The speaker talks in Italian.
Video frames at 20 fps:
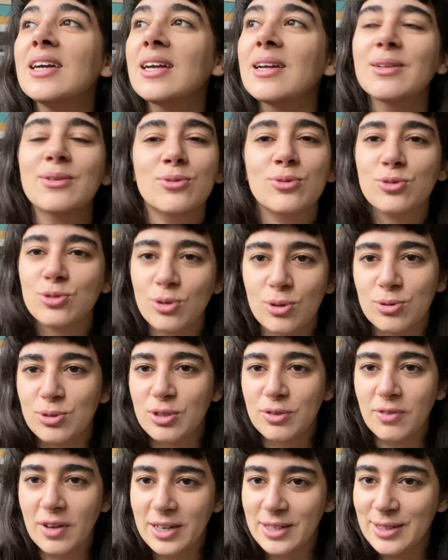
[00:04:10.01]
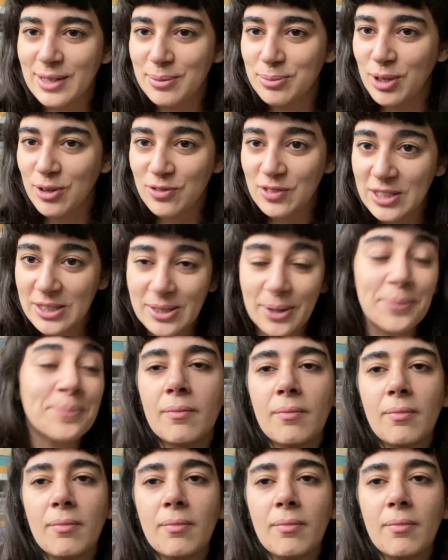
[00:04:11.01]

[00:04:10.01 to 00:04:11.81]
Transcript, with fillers: e non so cosa fare della mia vita.